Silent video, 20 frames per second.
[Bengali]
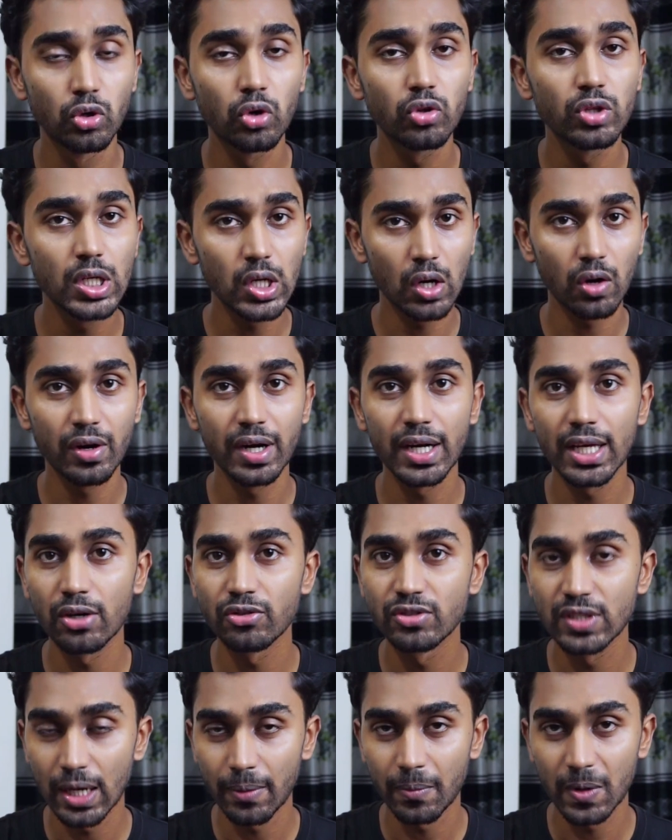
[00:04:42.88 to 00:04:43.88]
যদি অলরেডি কেউ
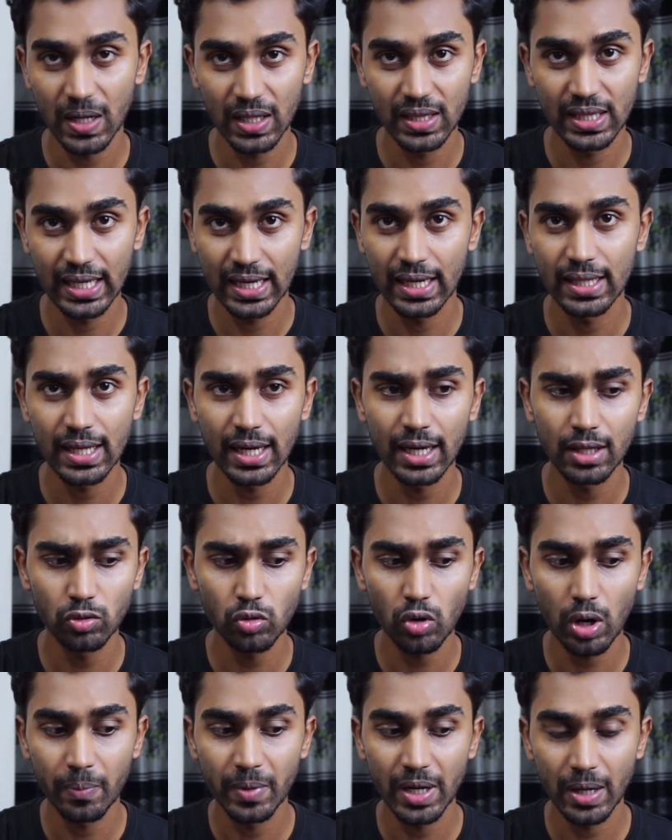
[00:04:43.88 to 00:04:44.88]
সিনেমাটা দেখে থাকেন তো
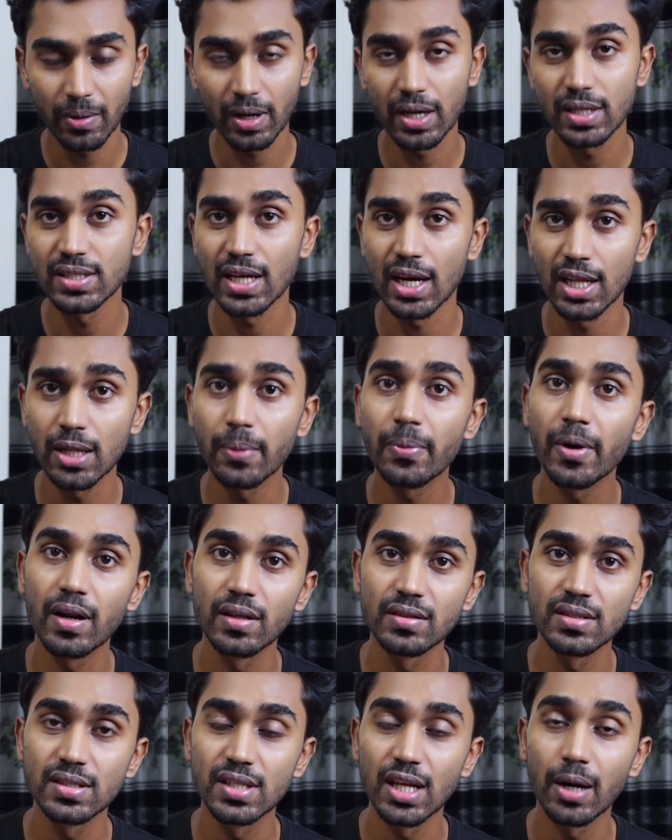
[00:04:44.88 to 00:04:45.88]
আপনি আমাকে জানাতে পারেন
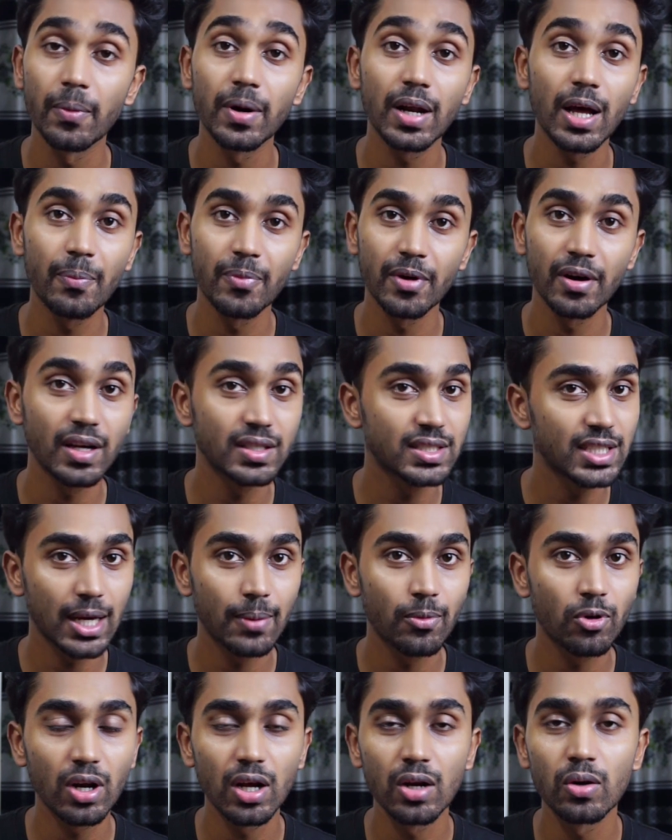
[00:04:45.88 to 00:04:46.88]
যে সিনেমাটা আপনার কাছে
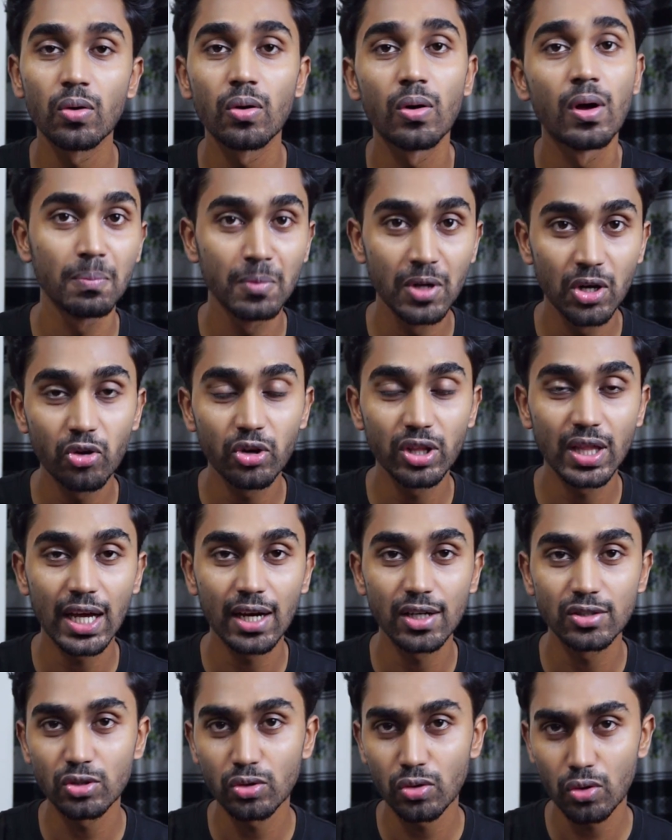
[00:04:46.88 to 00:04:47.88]
কেমন লাগলো ভিডিওটি
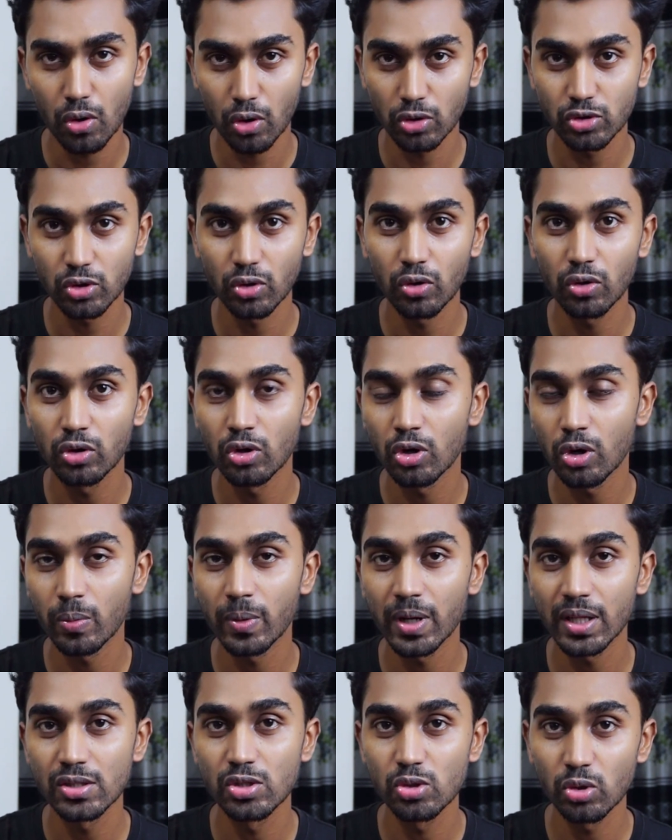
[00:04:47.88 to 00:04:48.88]
দেখার জন্য অসংখ্য
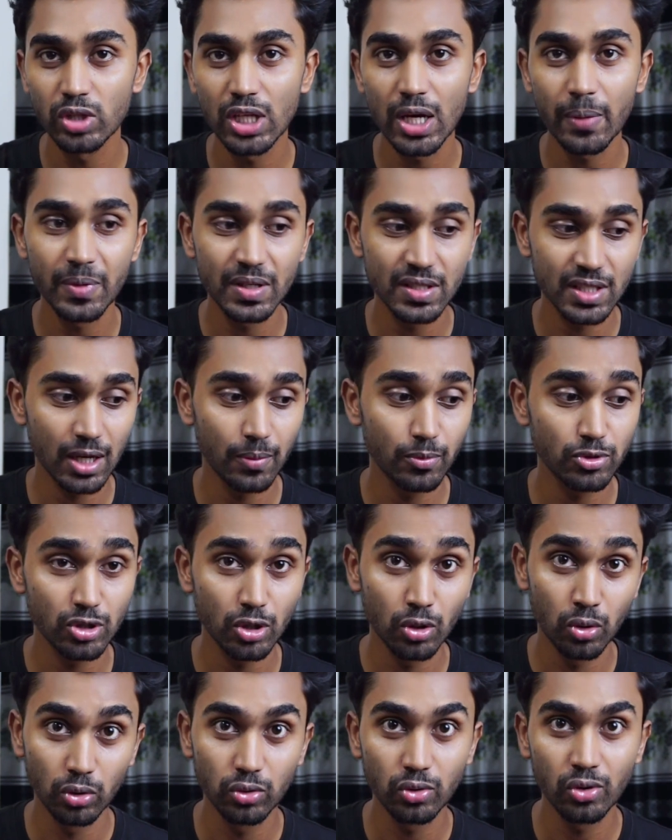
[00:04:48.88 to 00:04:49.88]
ধন্যবাদ যদি আপনি সিনেমাসে
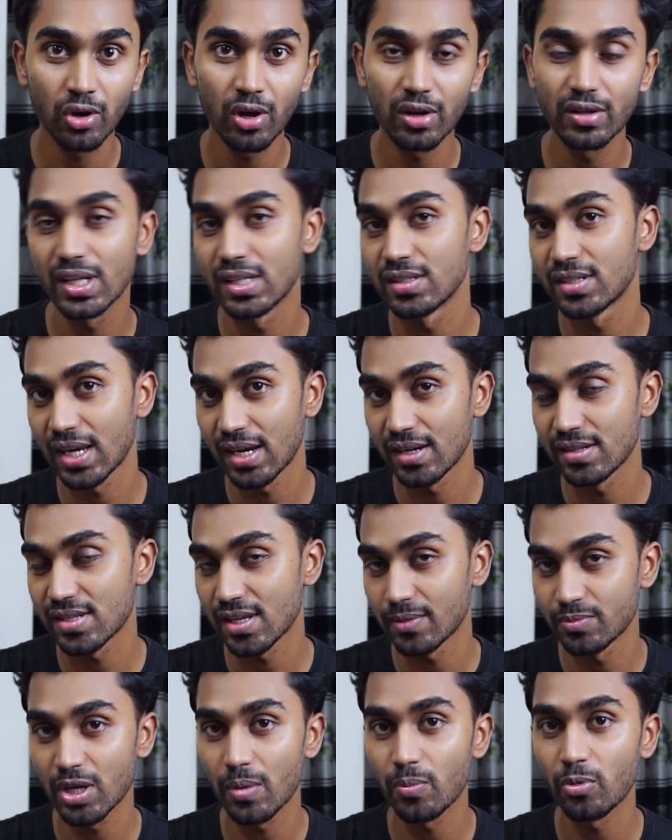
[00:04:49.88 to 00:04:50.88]
নতুন হন দেন চ্যানেলটি
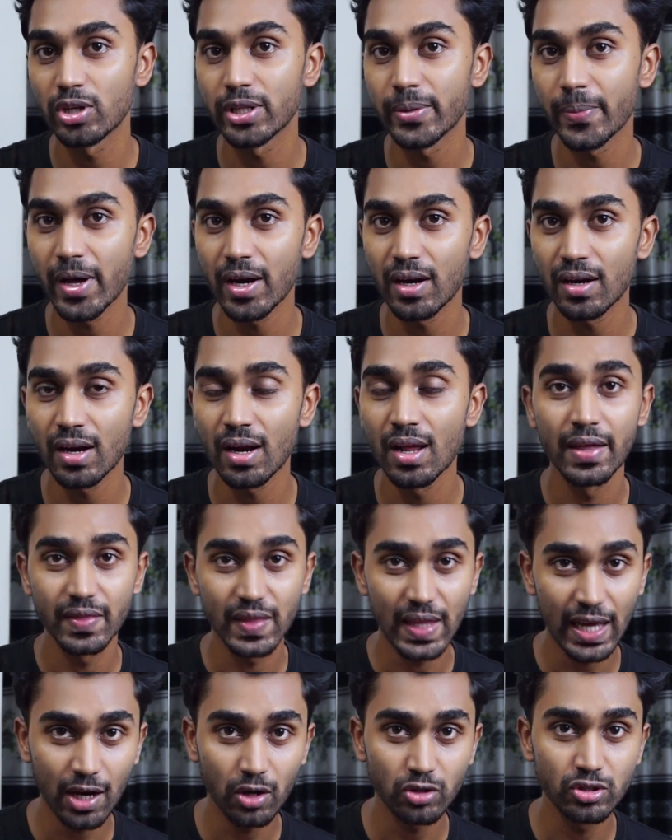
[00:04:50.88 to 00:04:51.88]
সাবস্ক্রাইব করতে পারেন
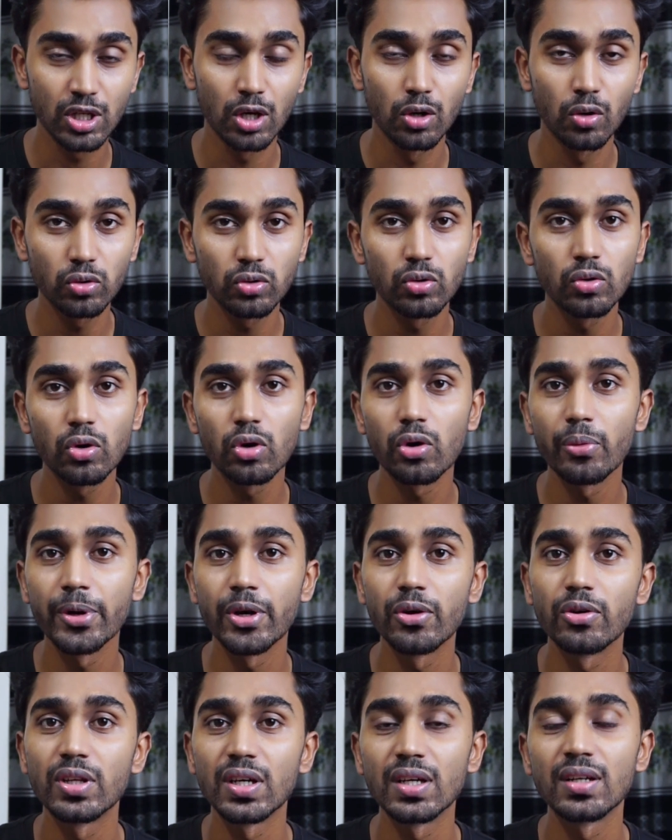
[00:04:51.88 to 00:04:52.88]
দেখা হচ্ছে নতুন কোনো
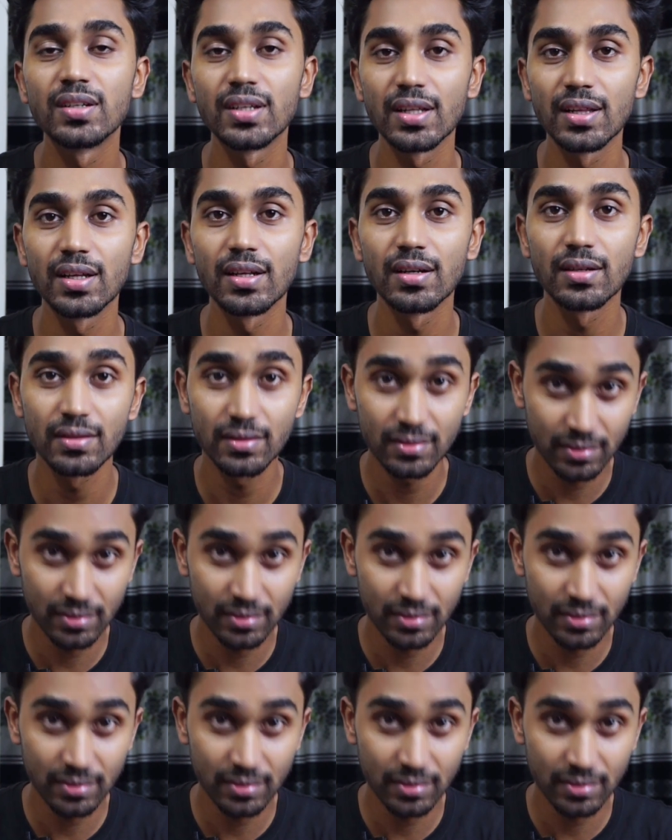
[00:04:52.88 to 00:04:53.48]
ভিডিওতে তেল দেন